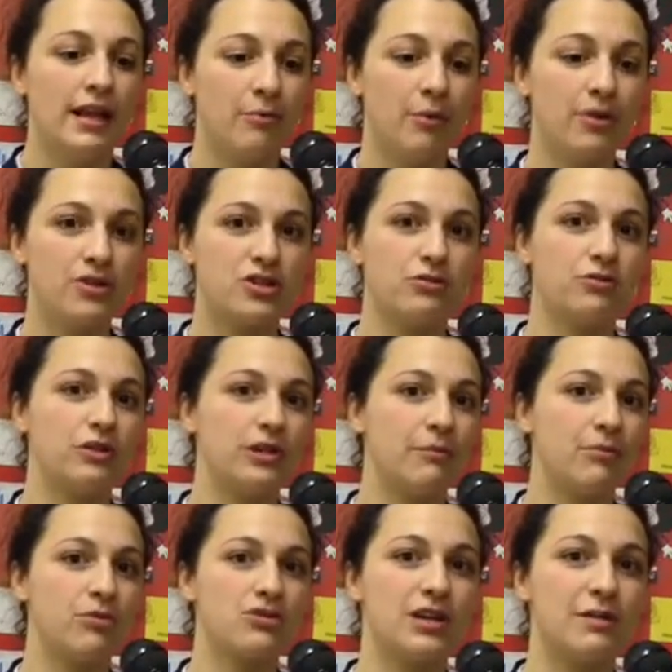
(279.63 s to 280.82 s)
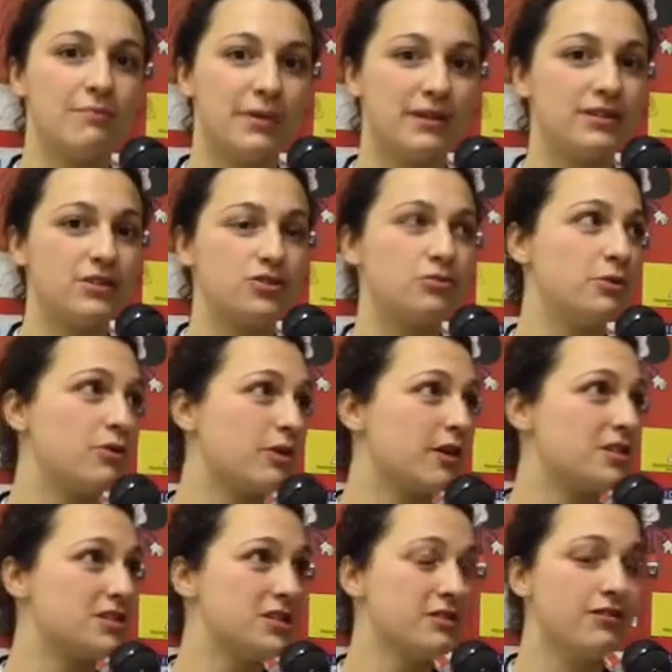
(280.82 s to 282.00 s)
Poi nel secondo tempo siamo ripartite subito
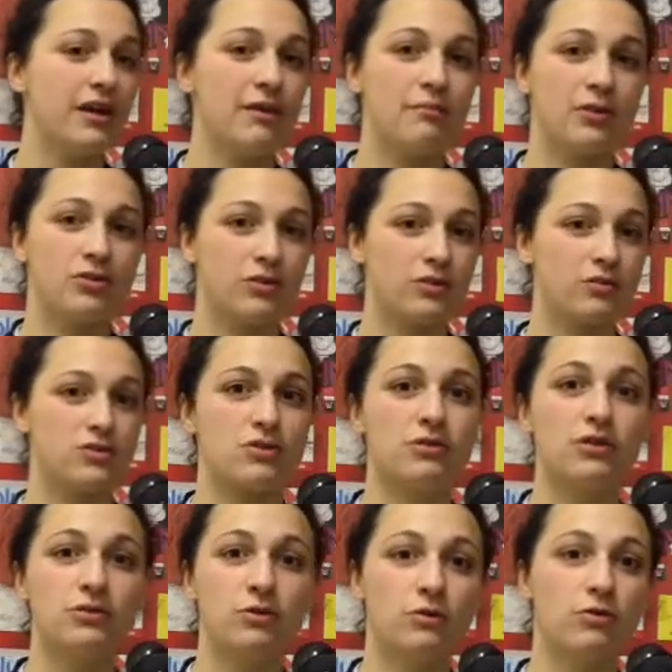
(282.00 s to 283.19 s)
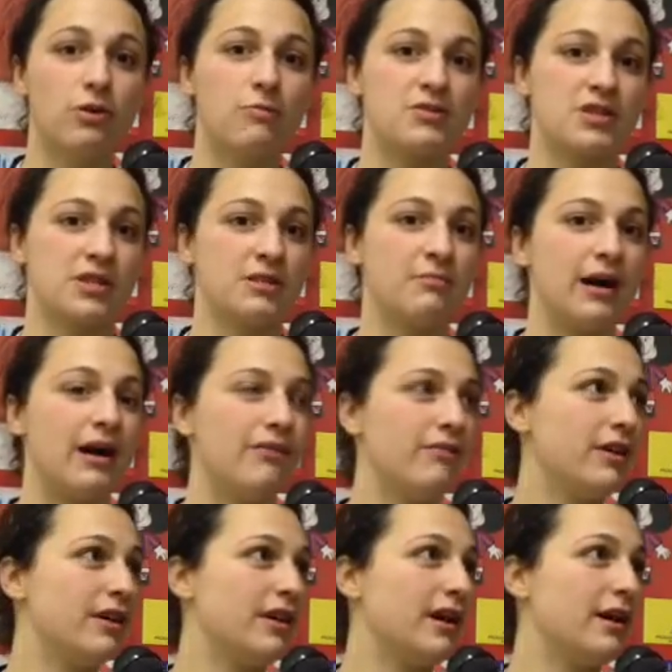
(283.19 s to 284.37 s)
aggressive, abbiamo trovato questo gol del 2-1 e poi state
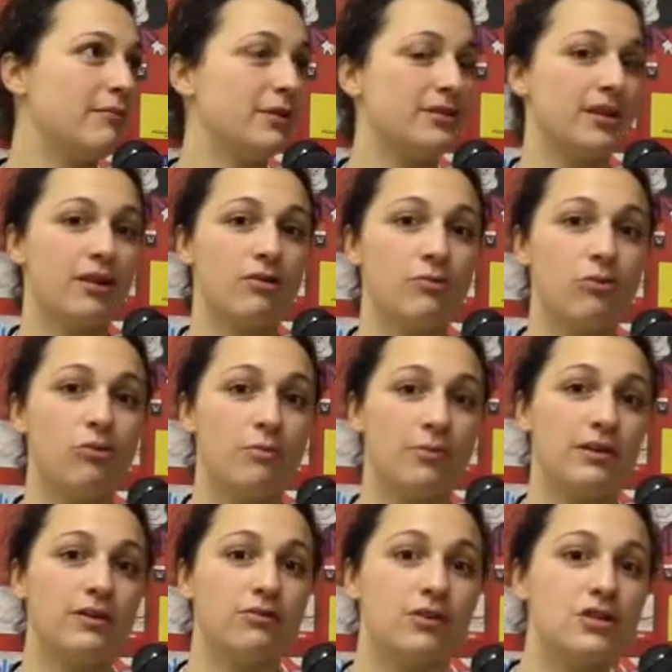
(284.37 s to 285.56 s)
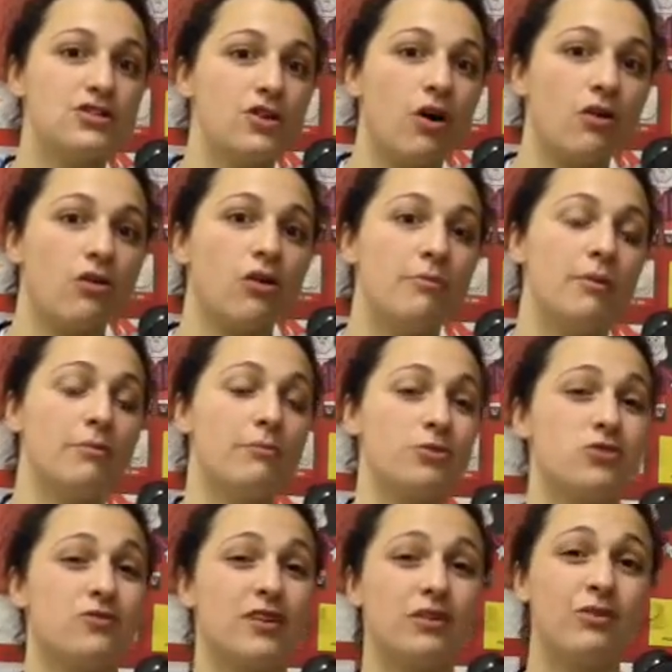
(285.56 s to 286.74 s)
brave a mantenere comunque il pallino del gioco. Abbiamo un po'
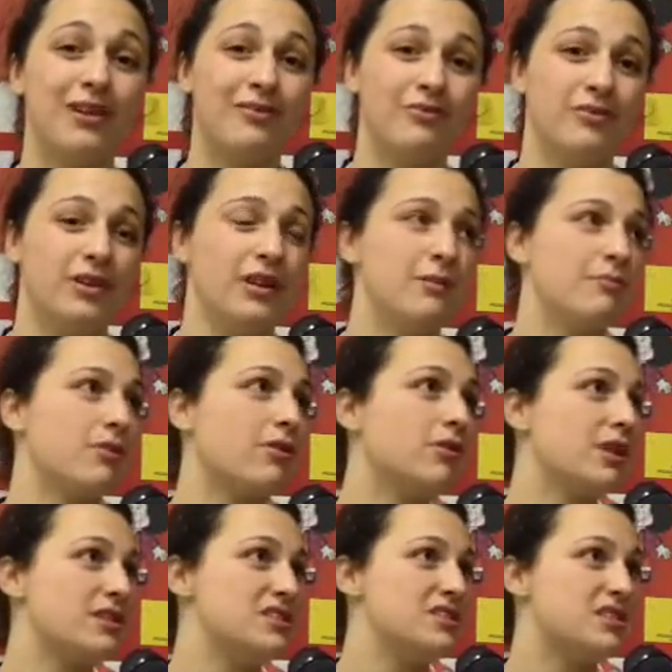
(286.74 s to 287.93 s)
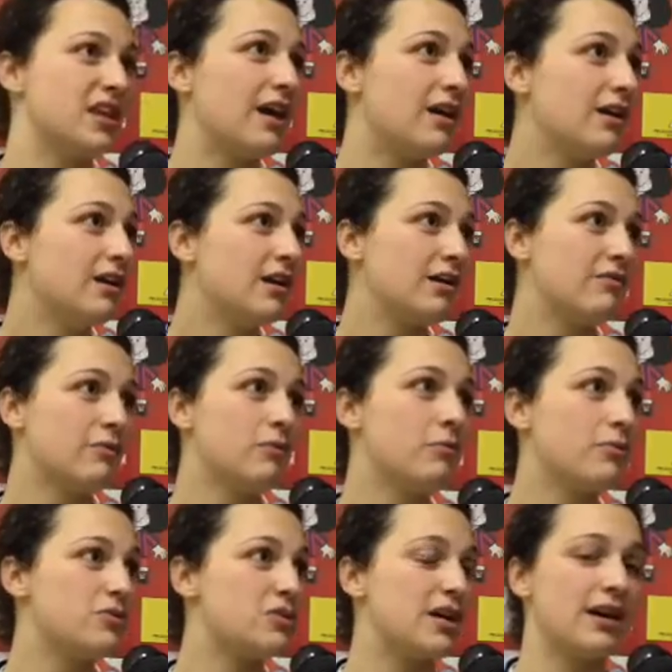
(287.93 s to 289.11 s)
sofferto alla fine, però dai ci sta, eravamo un
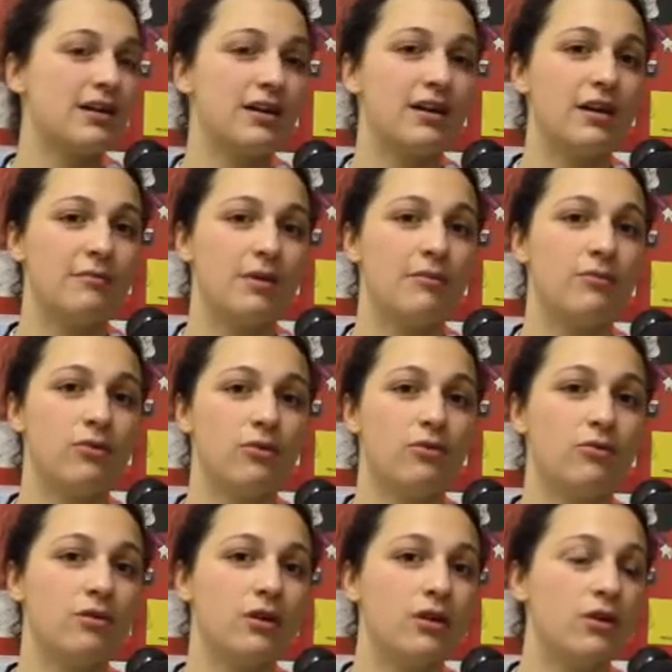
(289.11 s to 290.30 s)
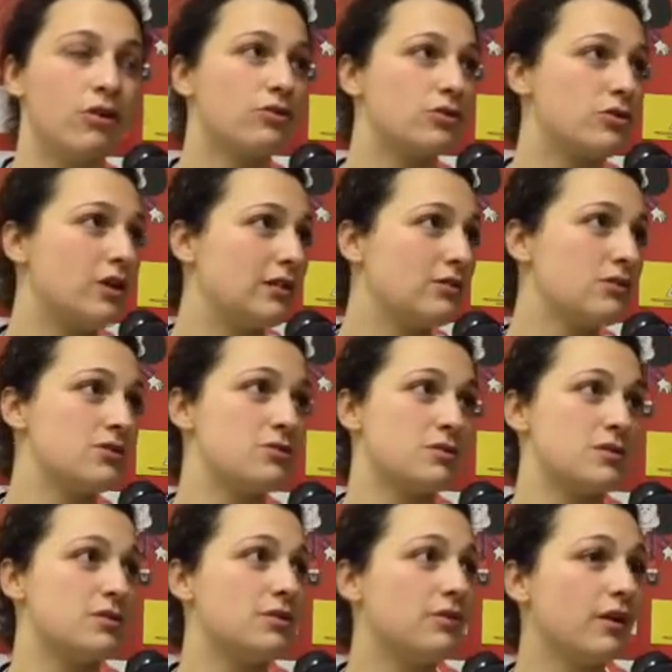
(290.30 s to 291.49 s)
po' stanche e abbiamo controllato la
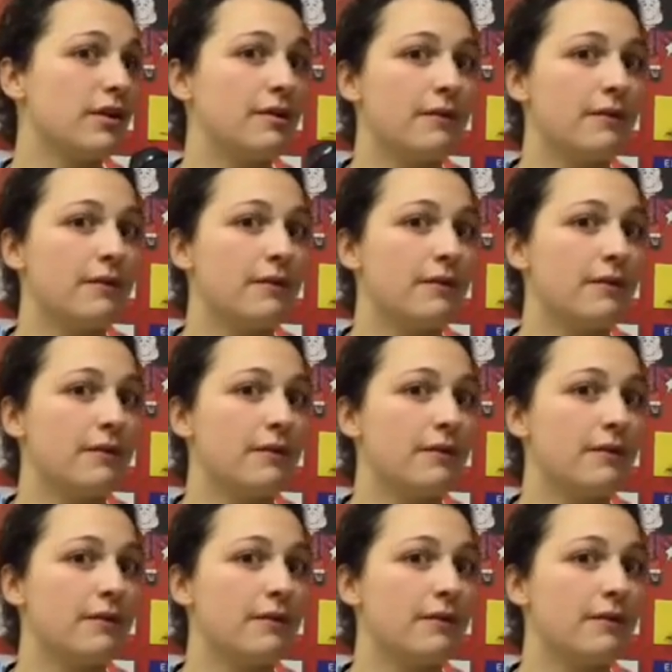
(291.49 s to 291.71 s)
situazione.